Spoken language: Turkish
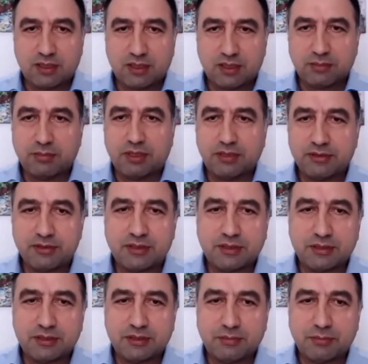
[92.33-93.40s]
E, ben
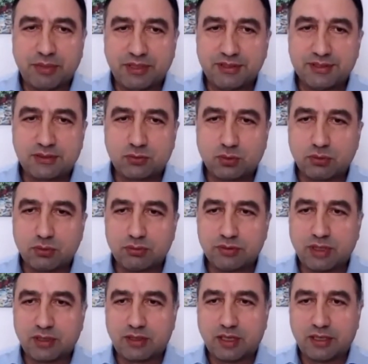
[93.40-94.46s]
e, meclis
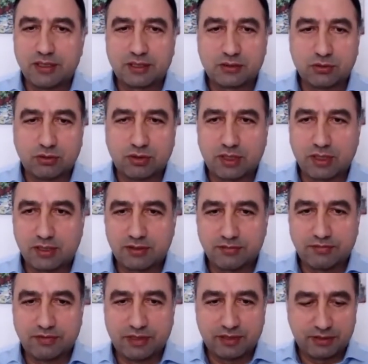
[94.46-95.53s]
grubundan kaynaklı olarak
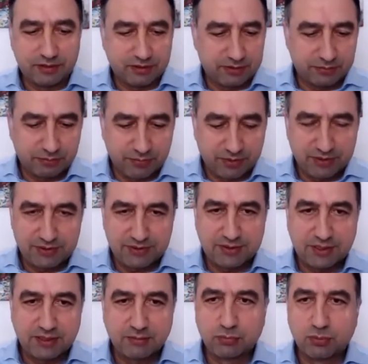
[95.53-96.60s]
ve e,
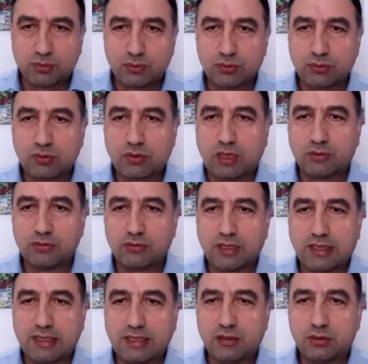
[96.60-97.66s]
mecliste bu
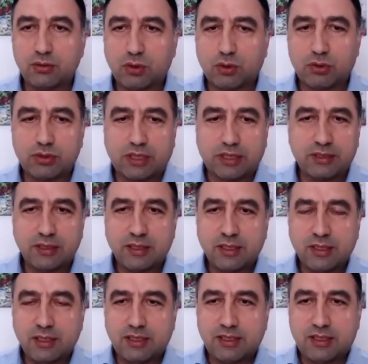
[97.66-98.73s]
kanunlarla ilgili doğrudan
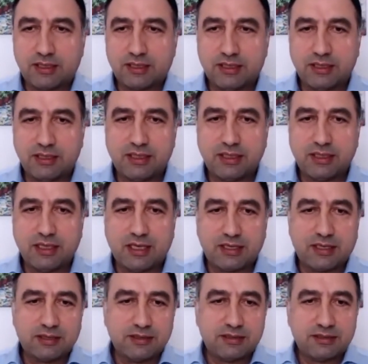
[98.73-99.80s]
e,
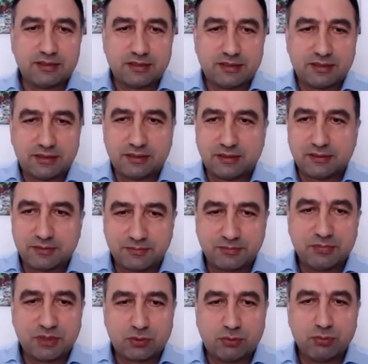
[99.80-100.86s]
ilgilenen e,
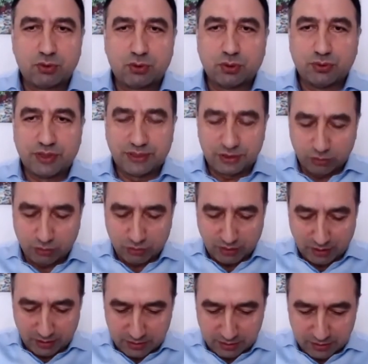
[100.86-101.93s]
bir komisyon üyesi
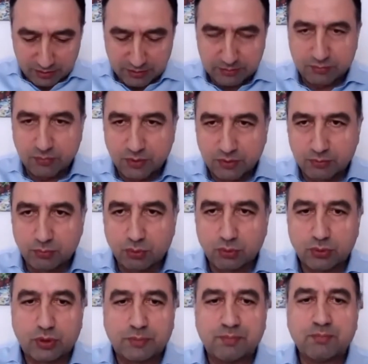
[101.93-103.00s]
olarak e,
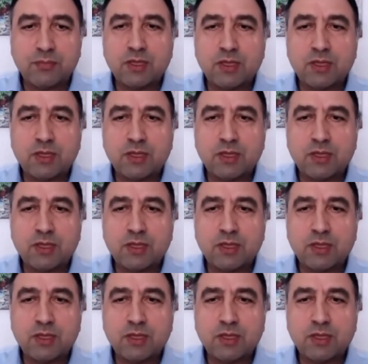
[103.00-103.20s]
bulunuyorum